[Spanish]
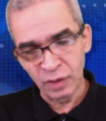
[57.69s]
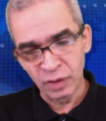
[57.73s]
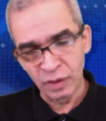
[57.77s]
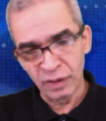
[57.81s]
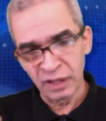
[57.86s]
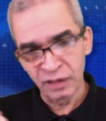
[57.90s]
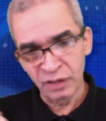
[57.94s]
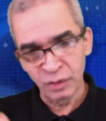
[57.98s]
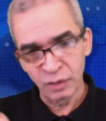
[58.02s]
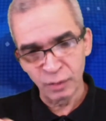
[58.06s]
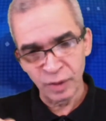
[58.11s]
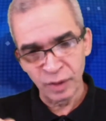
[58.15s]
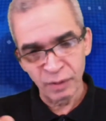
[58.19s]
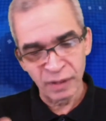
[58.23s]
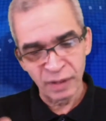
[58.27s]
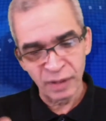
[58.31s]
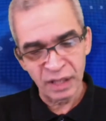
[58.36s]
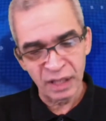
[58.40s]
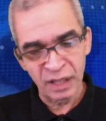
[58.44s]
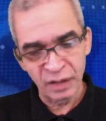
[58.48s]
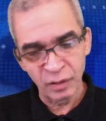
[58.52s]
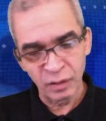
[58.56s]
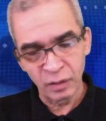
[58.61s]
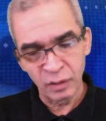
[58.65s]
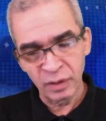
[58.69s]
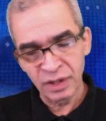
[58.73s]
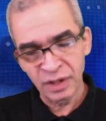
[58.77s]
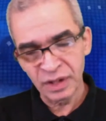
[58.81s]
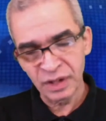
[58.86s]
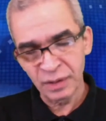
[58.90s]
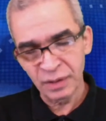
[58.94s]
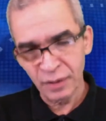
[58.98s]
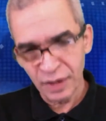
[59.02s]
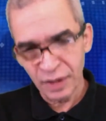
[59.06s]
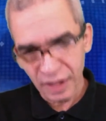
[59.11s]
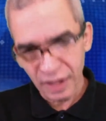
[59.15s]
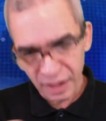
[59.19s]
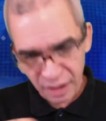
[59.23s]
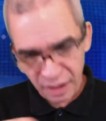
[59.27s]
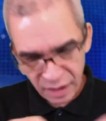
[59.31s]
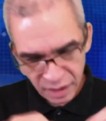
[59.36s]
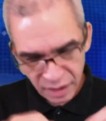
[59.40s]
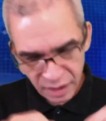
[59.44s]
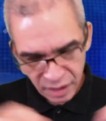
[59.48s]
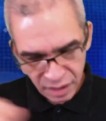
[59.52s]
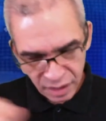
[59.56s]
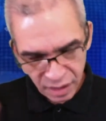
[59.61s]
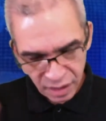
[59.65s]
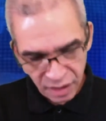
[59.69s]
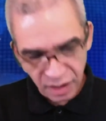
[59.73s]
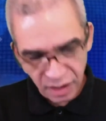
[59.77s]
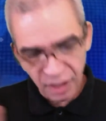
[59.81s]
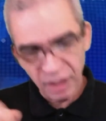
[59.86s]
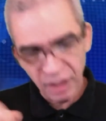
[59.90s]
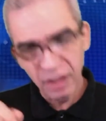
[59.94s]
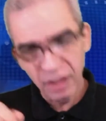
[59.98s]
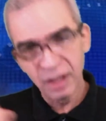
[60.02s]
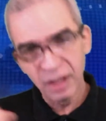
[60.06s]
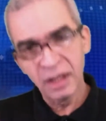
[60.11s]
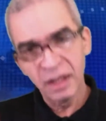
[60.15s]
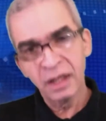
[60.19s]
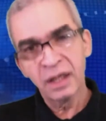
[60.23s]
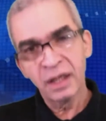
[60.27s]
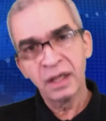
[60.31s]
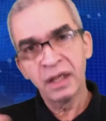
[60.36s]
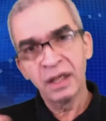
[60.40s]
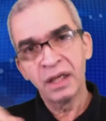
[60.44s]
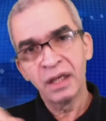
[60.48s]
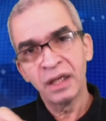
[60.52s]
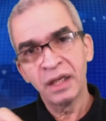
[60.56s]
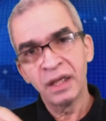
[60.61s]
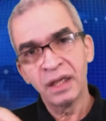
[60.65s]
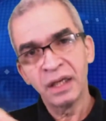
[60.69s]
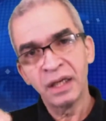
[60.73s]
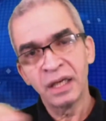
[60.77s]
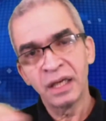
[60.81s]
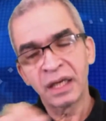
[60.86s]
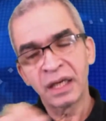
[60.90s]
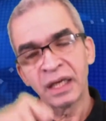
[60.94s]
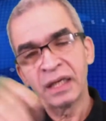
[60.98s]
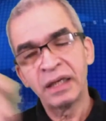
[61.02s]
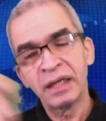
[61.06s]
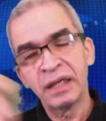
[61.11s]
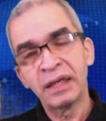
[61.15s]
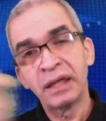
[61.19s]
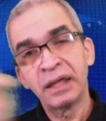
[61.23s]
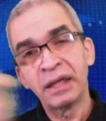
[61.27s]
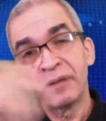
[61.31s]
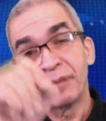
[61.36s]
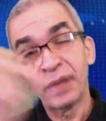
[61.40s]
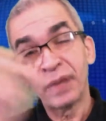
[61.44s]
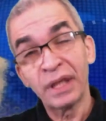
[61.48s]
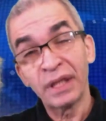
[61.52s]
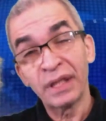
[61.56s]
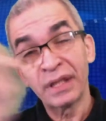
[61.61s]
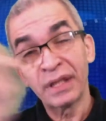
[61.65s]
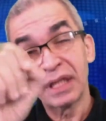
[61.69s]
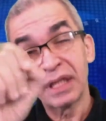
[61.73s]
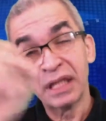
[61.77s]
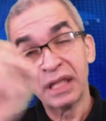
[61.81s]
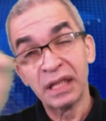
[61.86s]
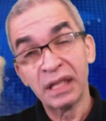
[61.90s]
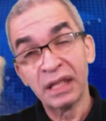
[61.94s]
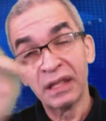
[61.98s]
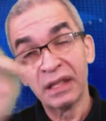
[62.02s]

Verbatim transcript: va al supermercado con ese billete y la cajera empieza